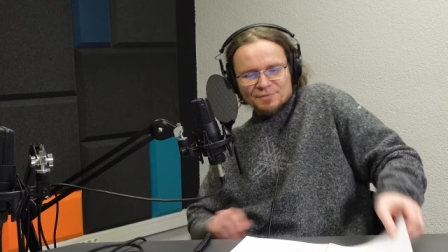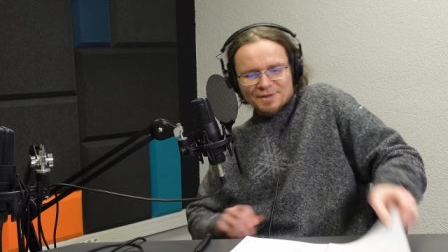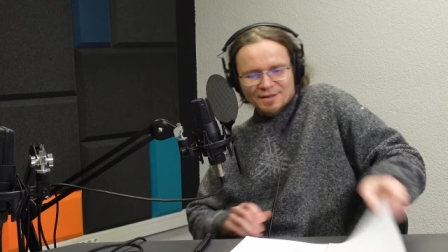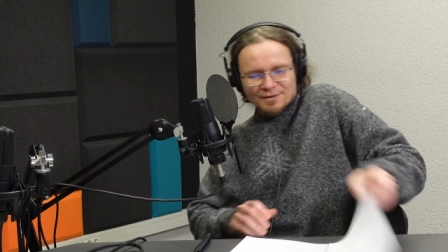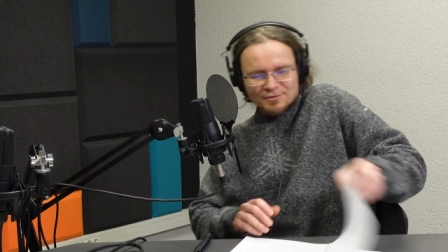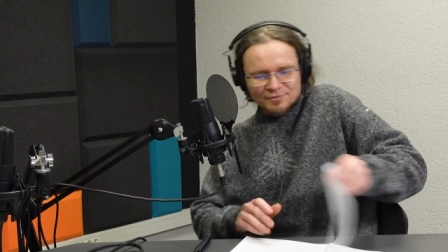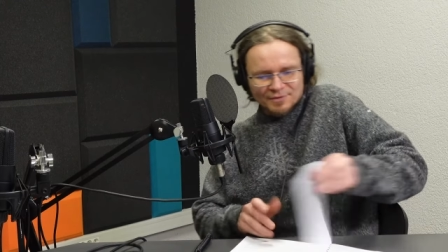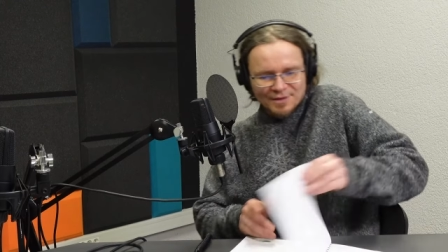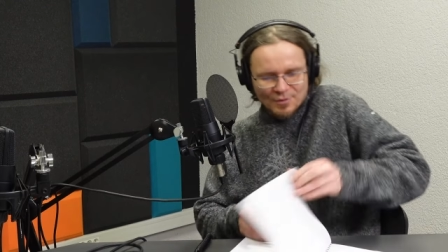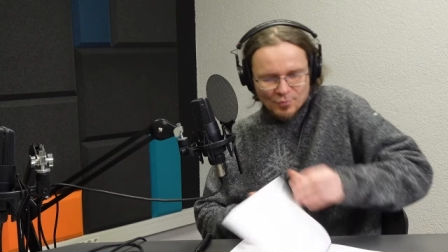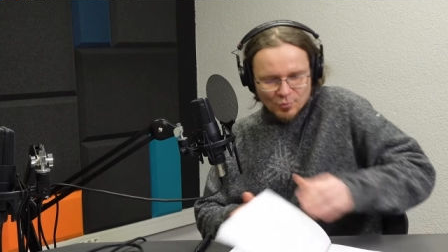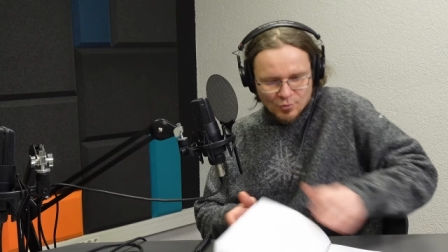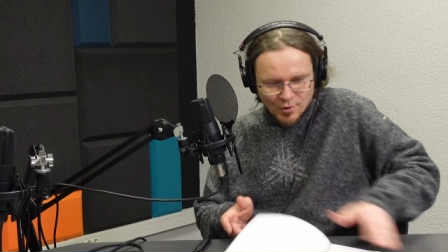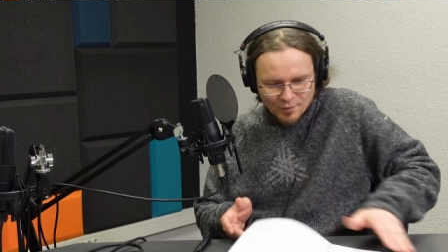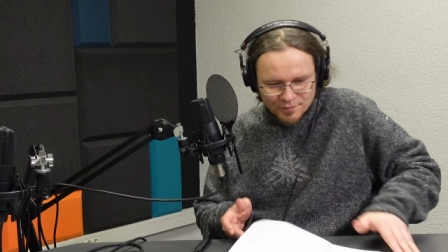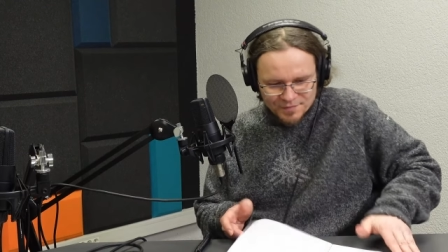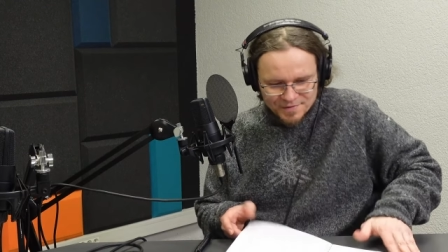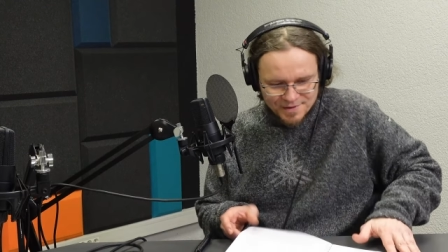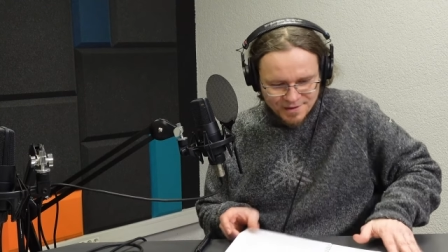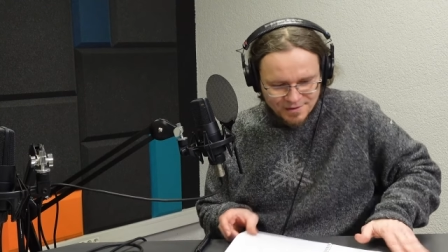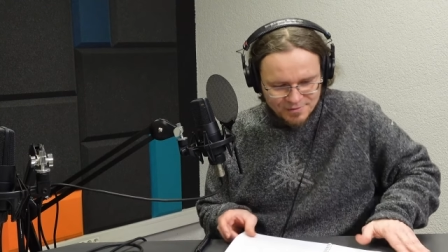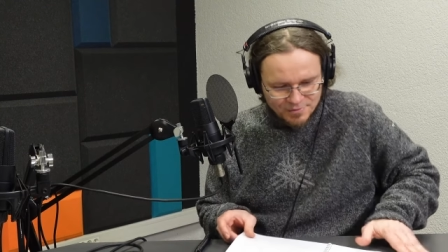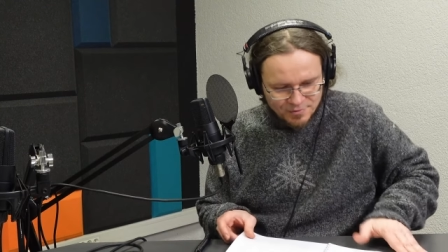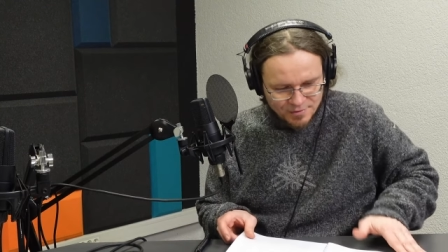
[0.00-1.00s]
tego
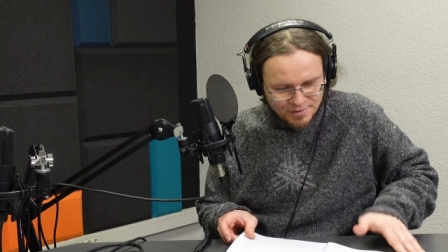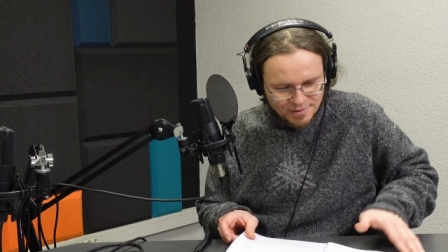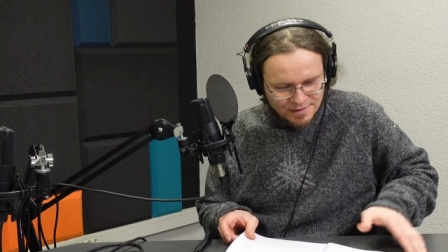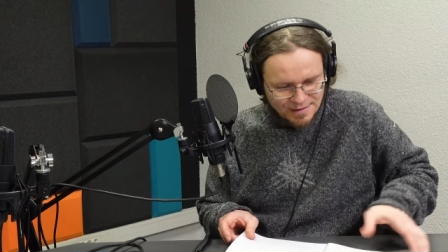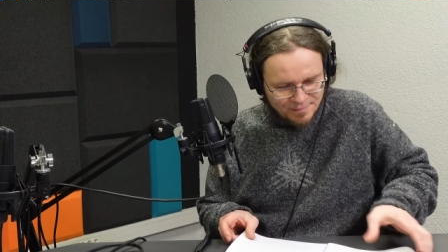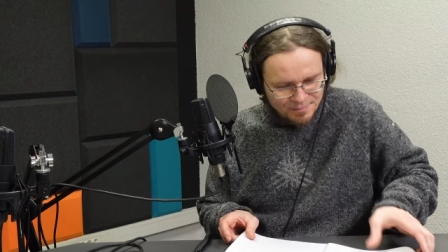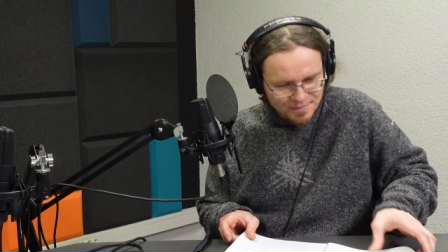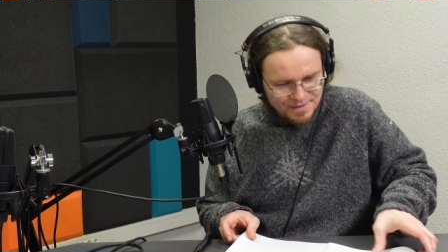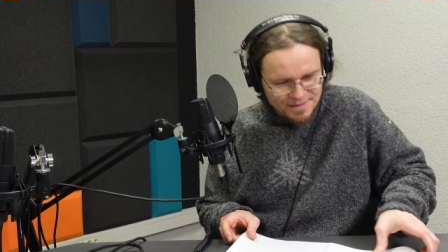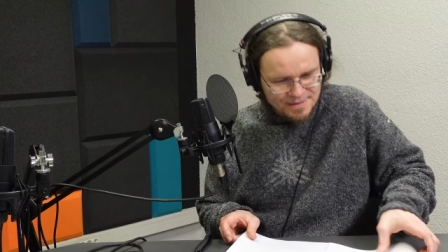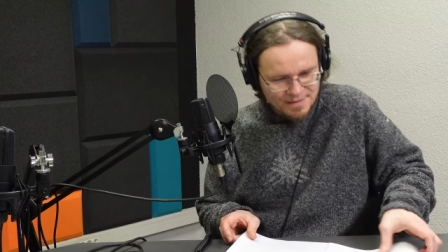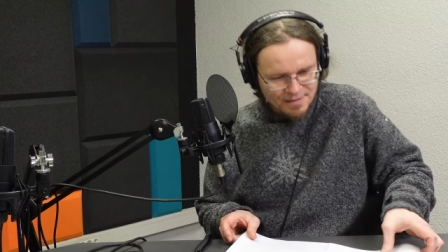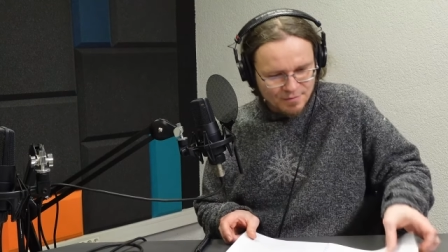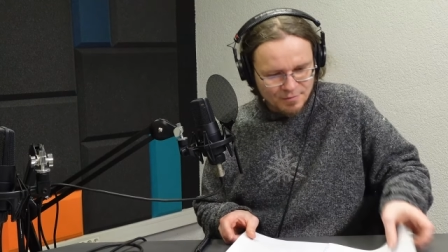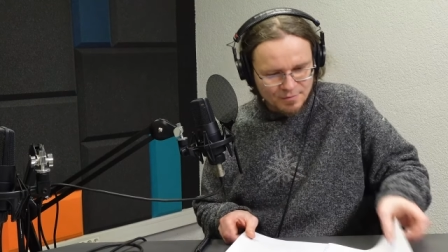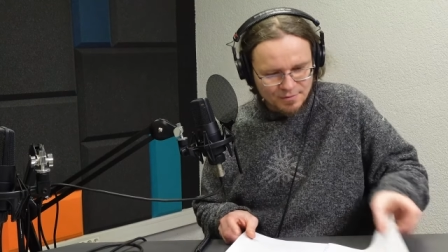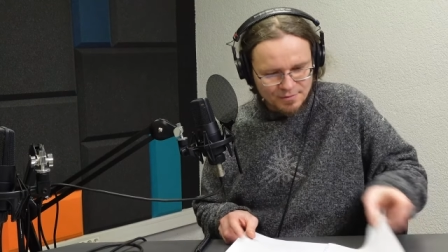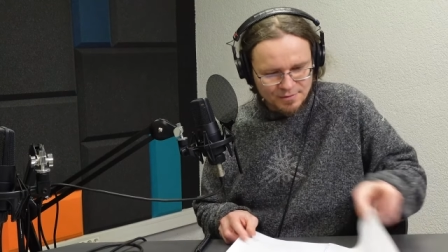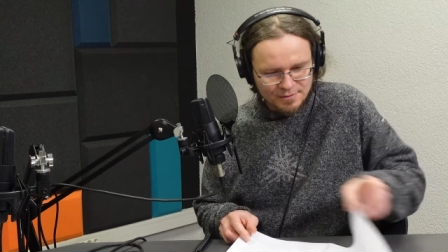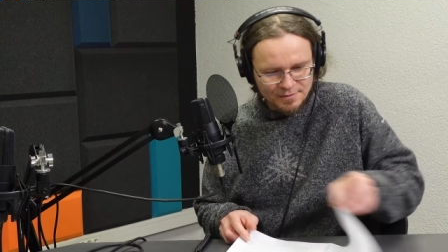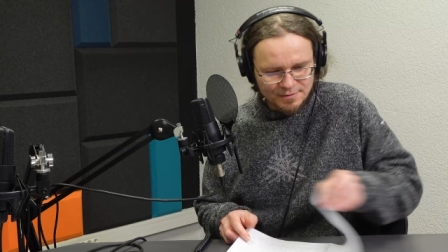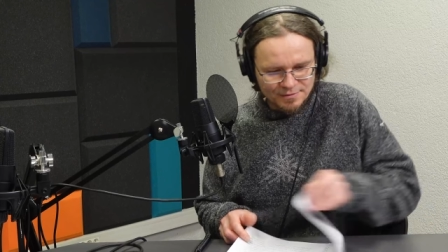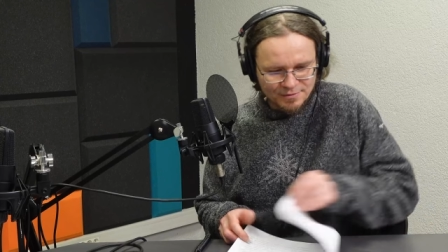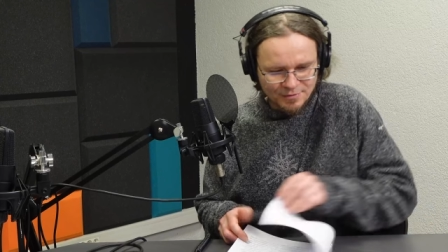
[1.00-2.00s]
naukowca, który
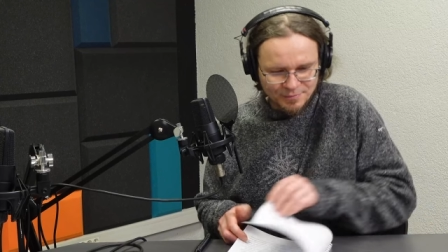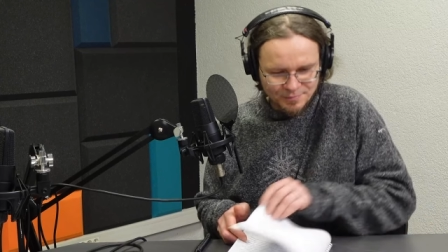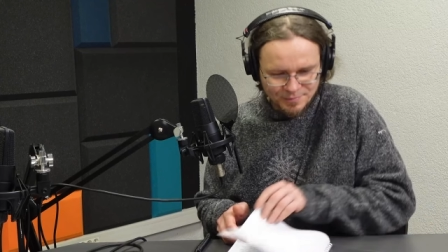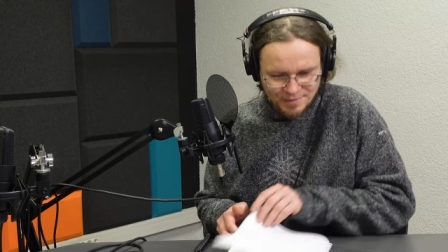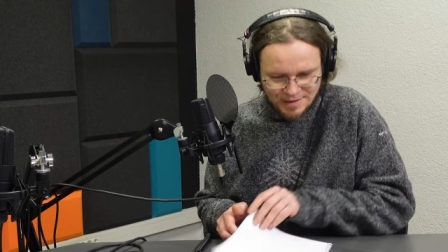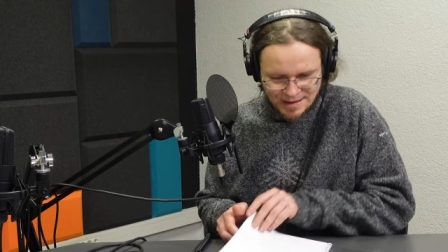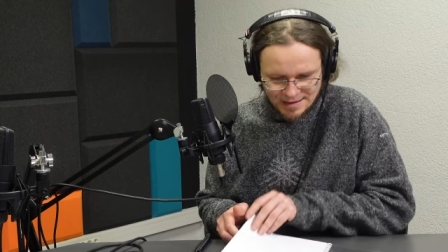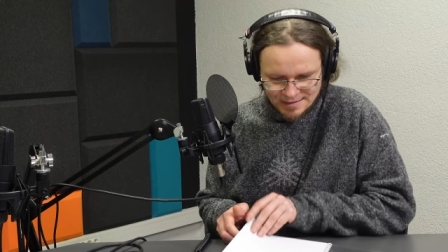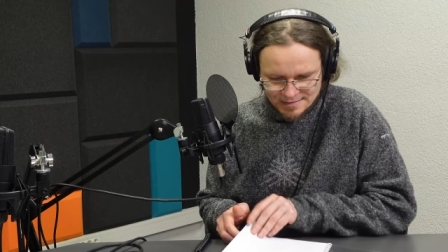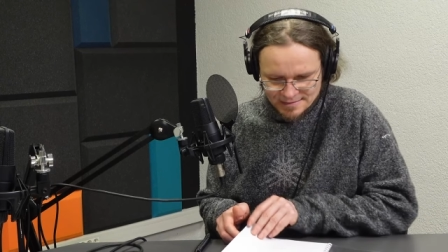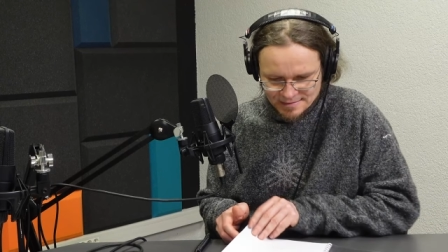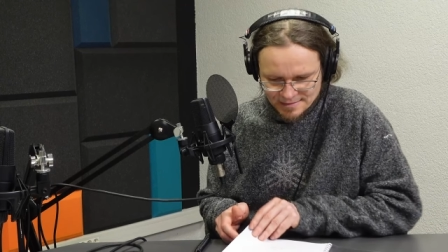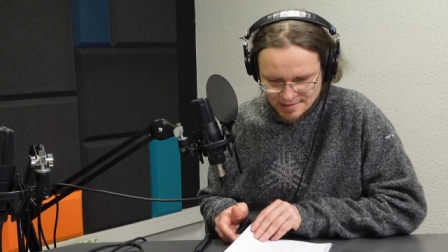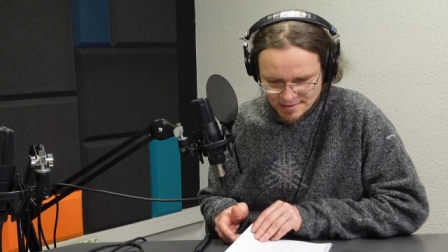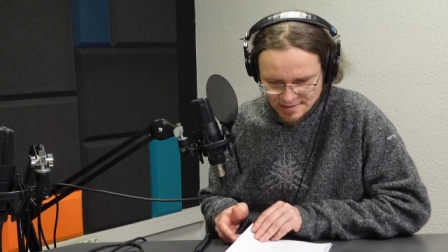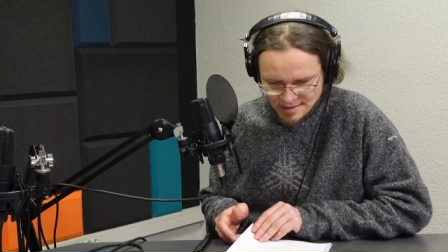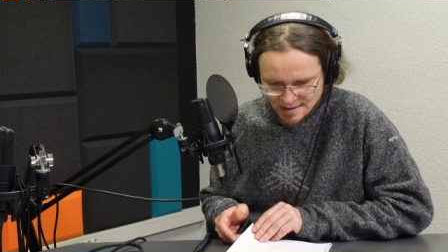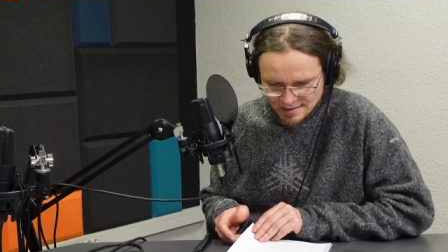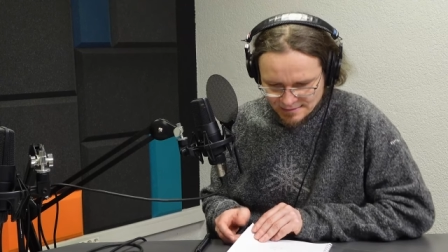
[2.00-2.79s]
napisał y, tą pracę,